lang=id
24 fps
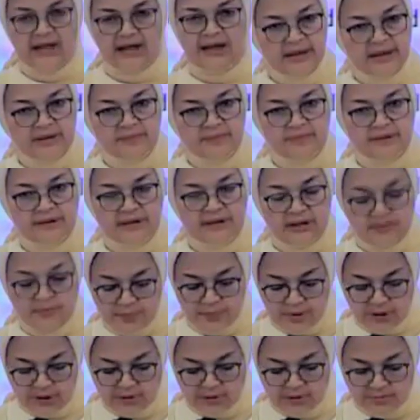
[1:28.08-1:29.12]
Badan
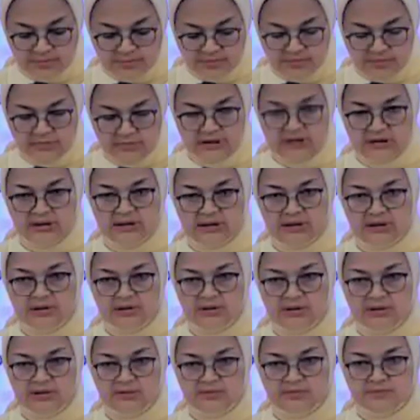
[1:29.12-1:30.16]
POM
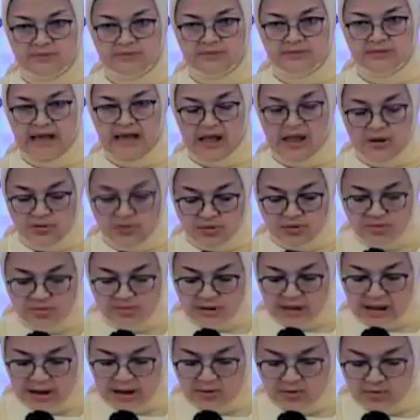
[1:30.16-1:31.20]
eh, selalu
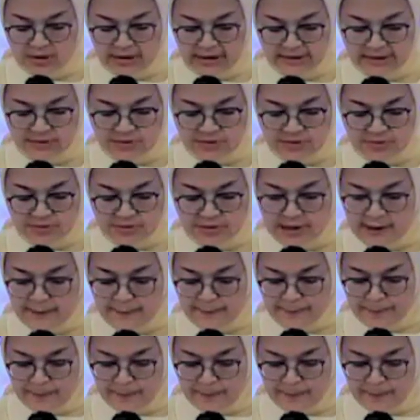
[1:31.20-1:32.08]
melakukan juga